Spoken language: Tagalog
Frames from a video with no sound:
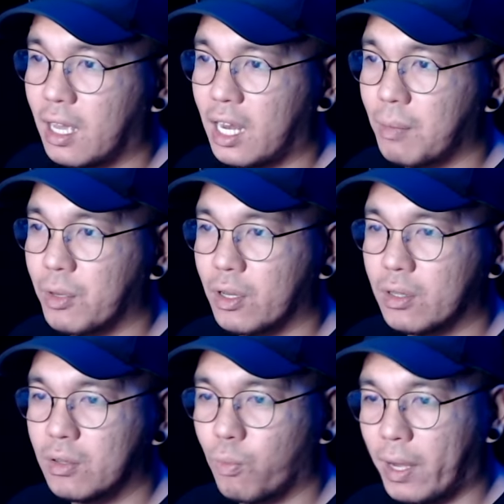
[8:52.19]
alam mo
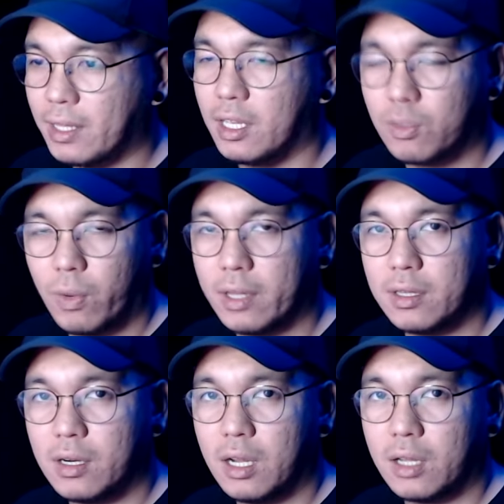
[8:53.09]
yon one hit
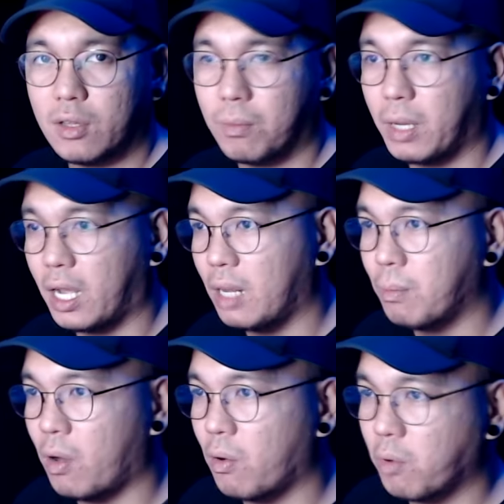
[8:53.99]
wonder lang no pag
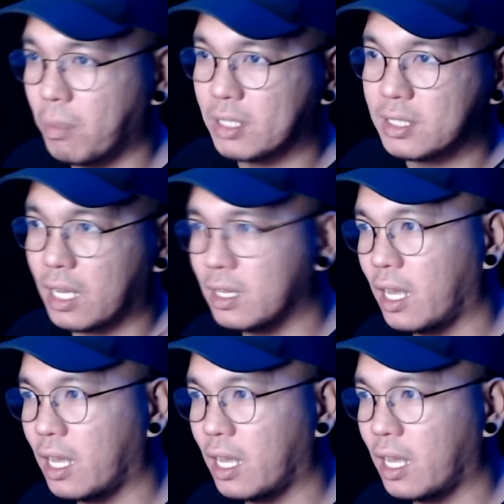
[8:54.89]
halimbawa bumagsak